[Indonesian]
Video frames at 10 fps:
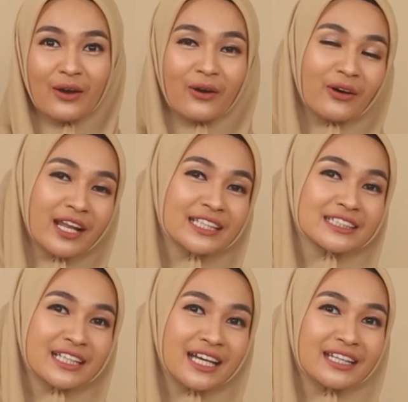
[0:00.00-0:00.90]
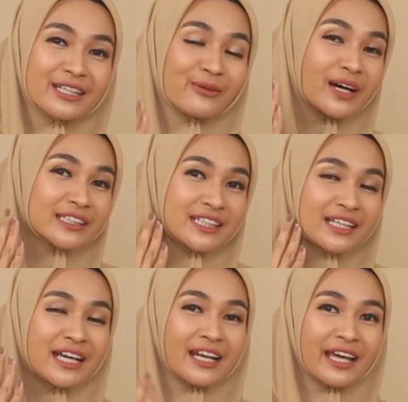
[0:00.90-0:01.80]
oleskan di
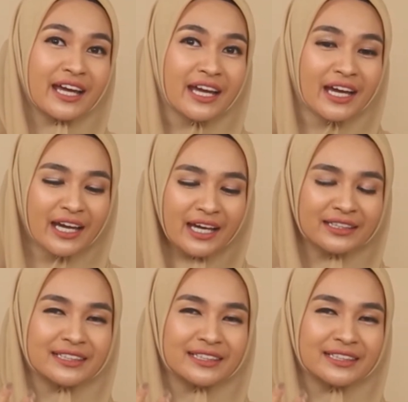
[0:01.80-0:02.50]
wajah dan leher